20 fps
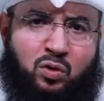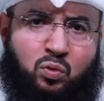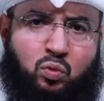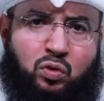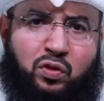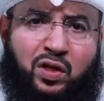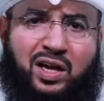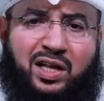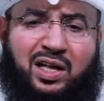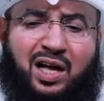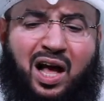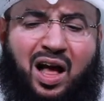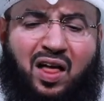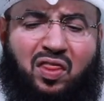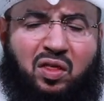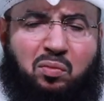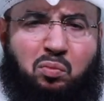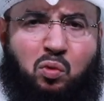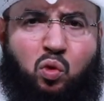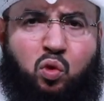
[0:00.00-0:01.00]
ولذلك
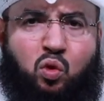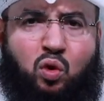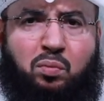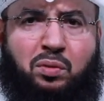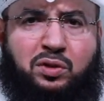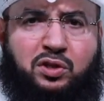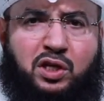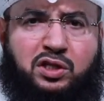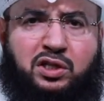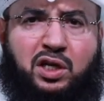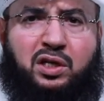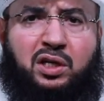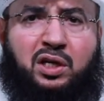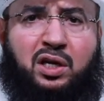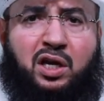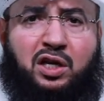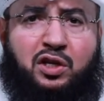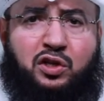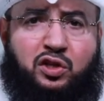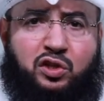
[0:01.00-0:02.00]
أعظم الظلم أن تجعل
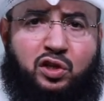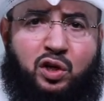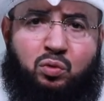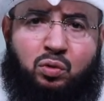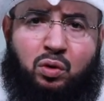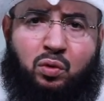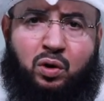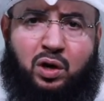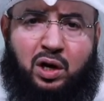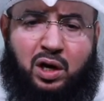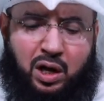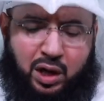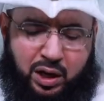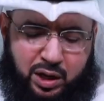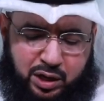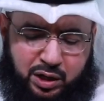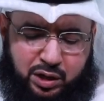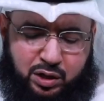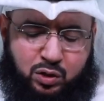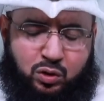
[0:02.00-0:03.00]
لله ندا وهو
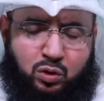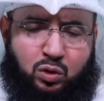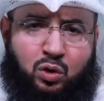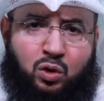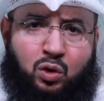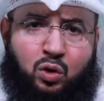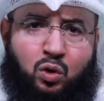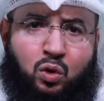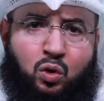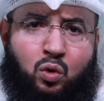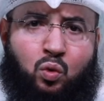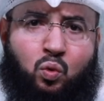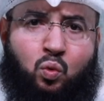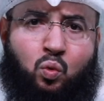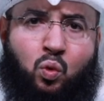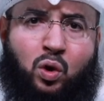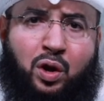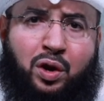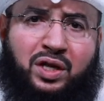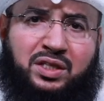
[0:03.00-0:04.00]
خلقك
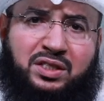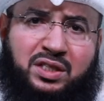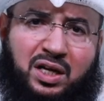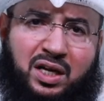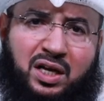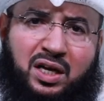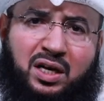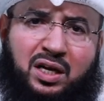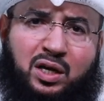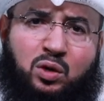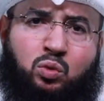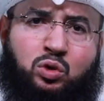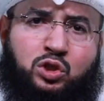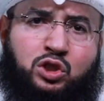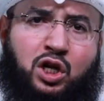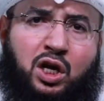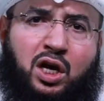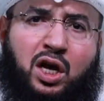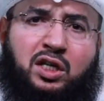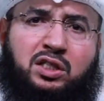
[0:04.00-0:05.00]
ورزقك
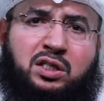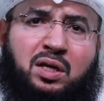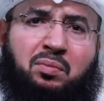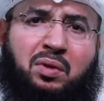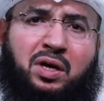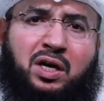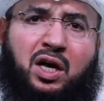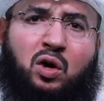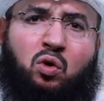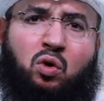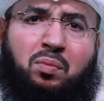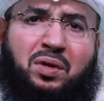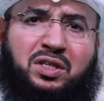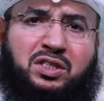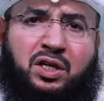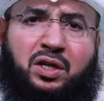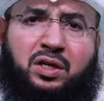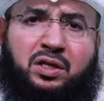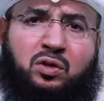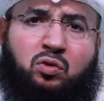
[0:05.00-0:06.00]
وشق سمعك
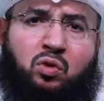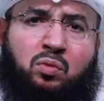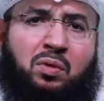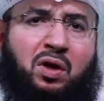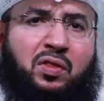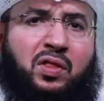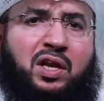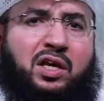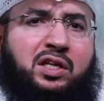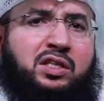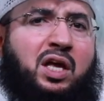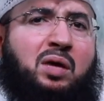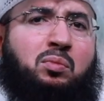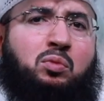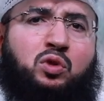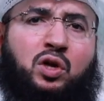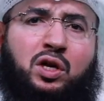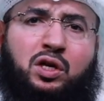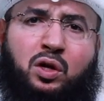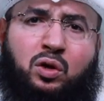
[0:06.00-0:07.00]
وبصرك ومع ذلك
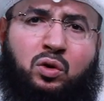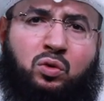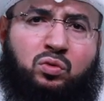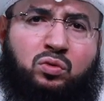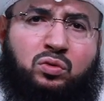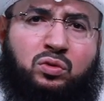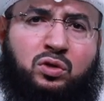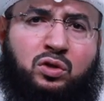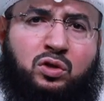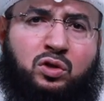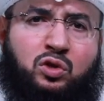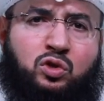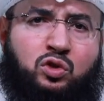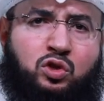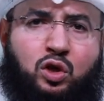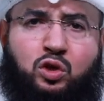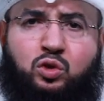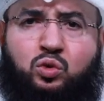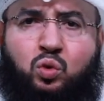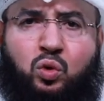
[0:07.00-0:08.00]
تعبد غيره
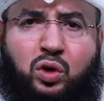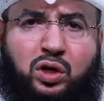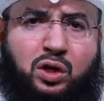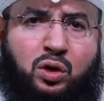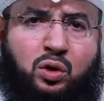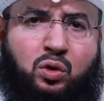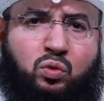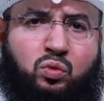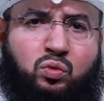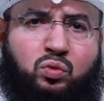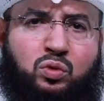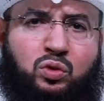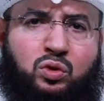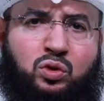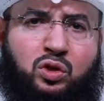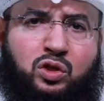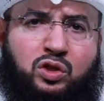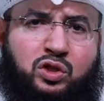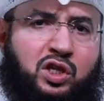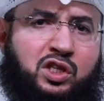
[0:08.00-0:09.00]
ترجو غيره
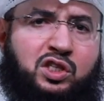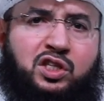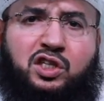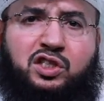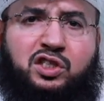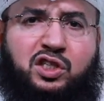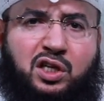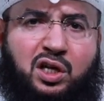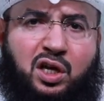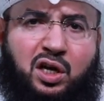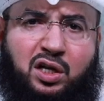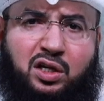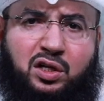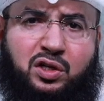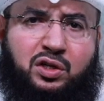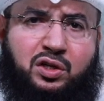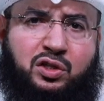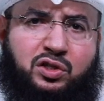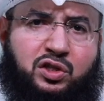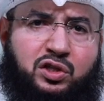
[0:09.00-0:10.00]
تلتجئ إلى
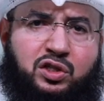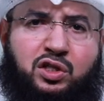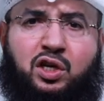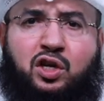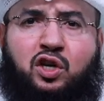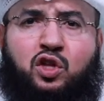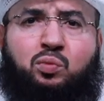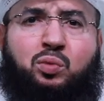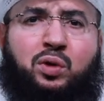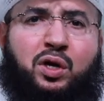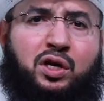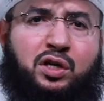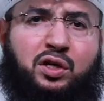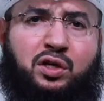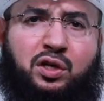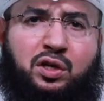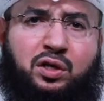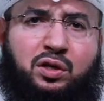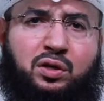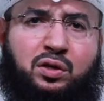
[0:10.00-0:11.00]
غيره تستغيث
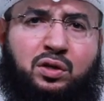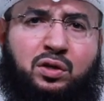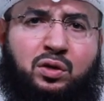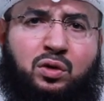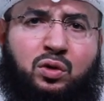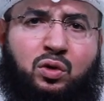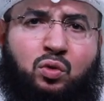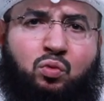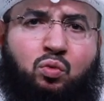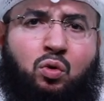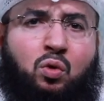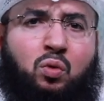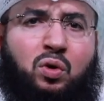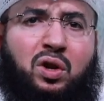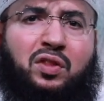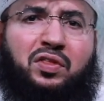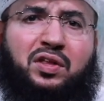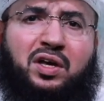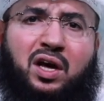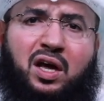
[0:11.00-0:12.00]
بغيره وهو
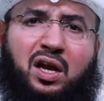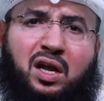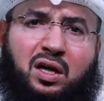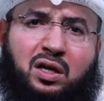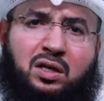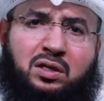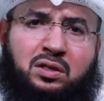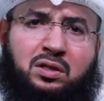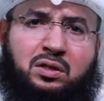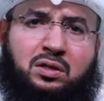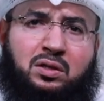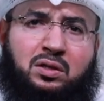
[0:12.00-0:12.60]
الذي خلقك